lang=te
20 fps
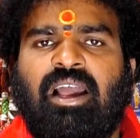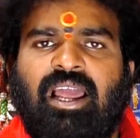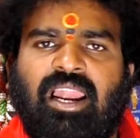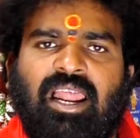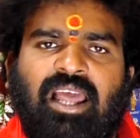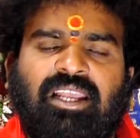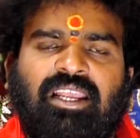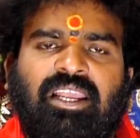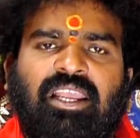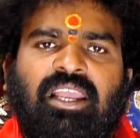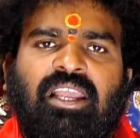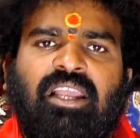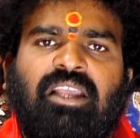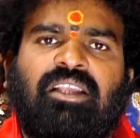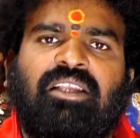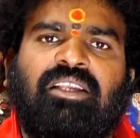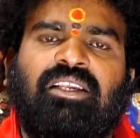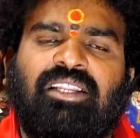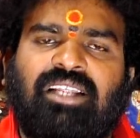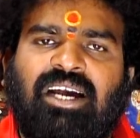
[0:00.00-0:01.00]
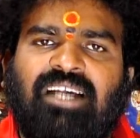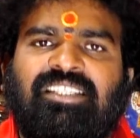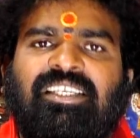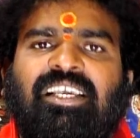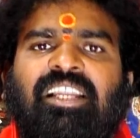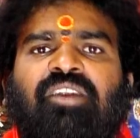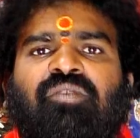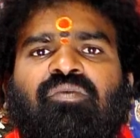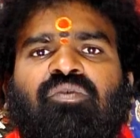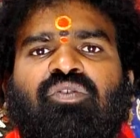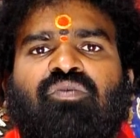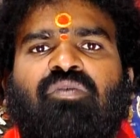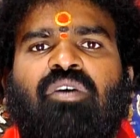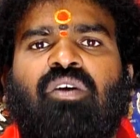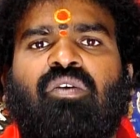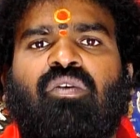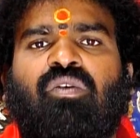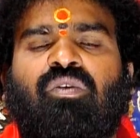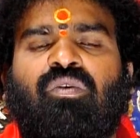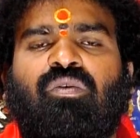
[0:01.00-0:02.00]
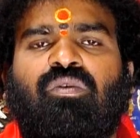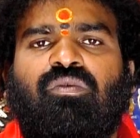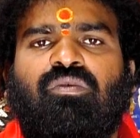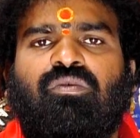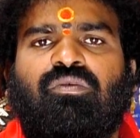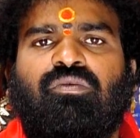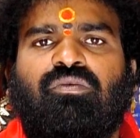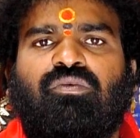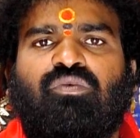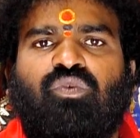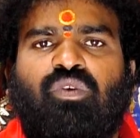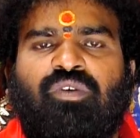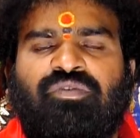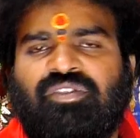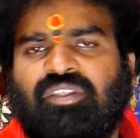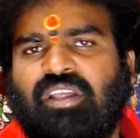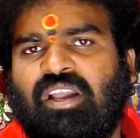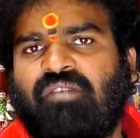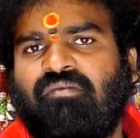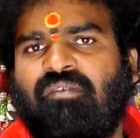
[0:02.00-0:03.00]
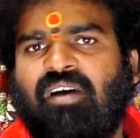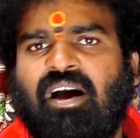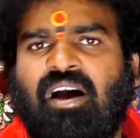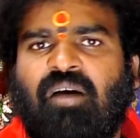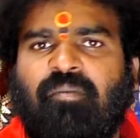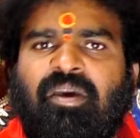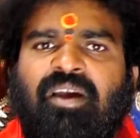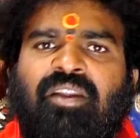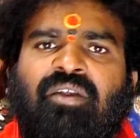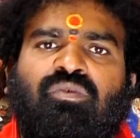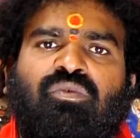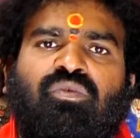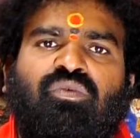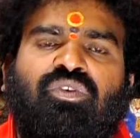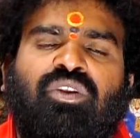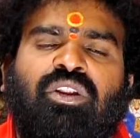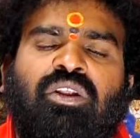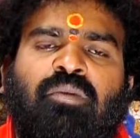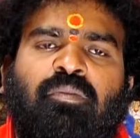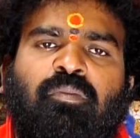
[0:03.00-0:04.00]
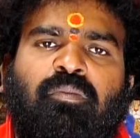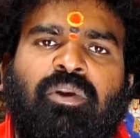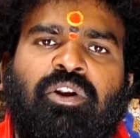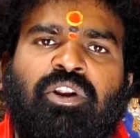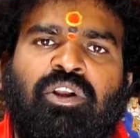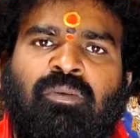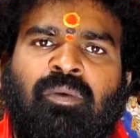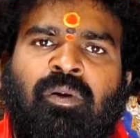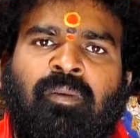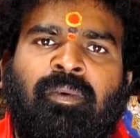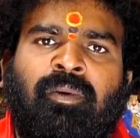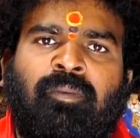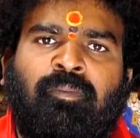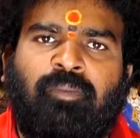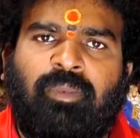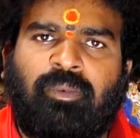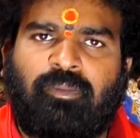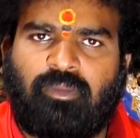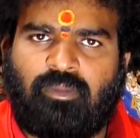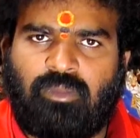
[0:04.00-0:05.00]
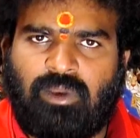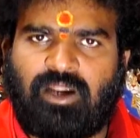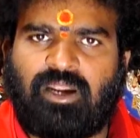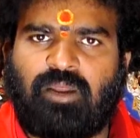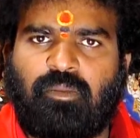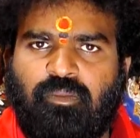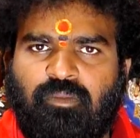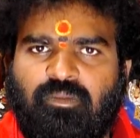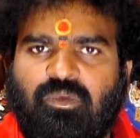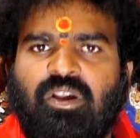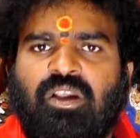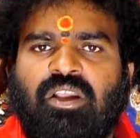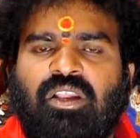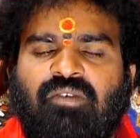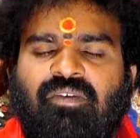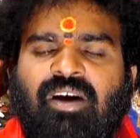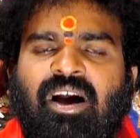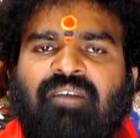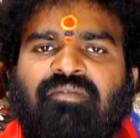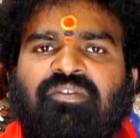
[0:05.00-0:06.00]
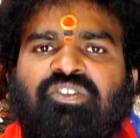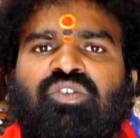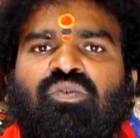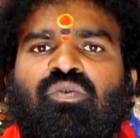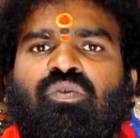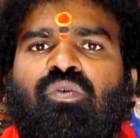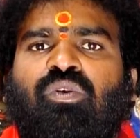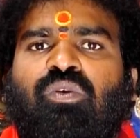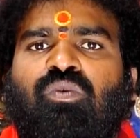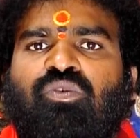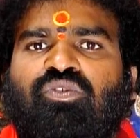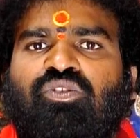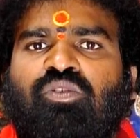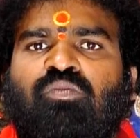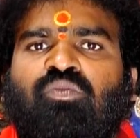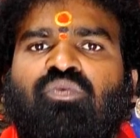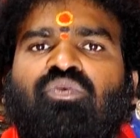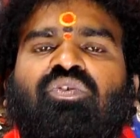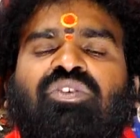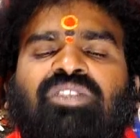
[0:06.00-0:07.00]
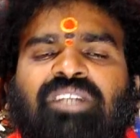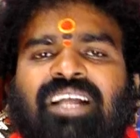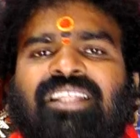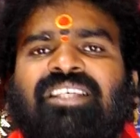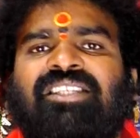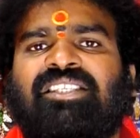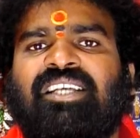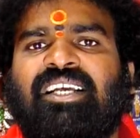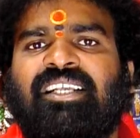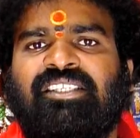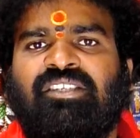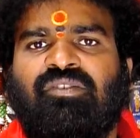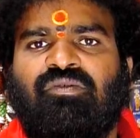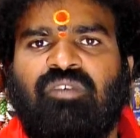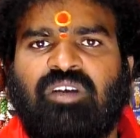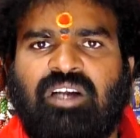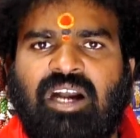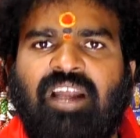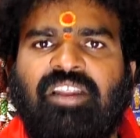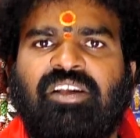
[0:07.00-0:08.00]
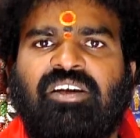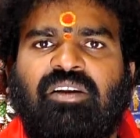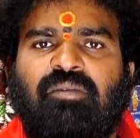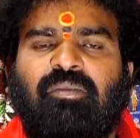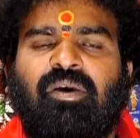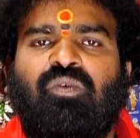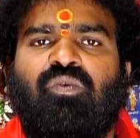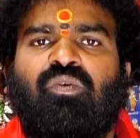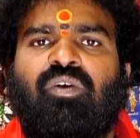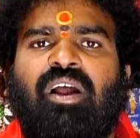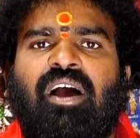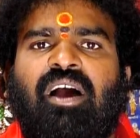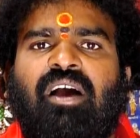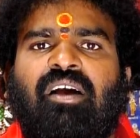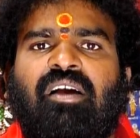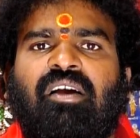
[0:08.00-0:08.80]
అలాగే ఈ రాశి కలిగినటువంటి వారిలో కొంత వివాహ మేరకు కొన్ని పెండింగ్లో అంటే వివాహ విషయంలో కూడా కొంత ముందుకు సాధించాల్సినటువంటి కార్యక్రమాలు కూడా